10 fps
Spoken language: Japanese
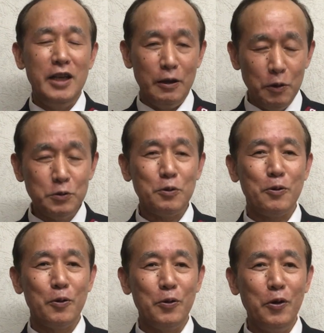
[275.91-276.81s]
宿ると
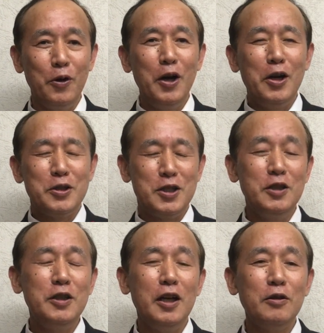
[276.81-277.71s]
ころの
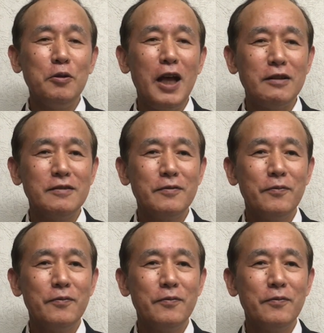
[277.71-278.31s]
神殿となる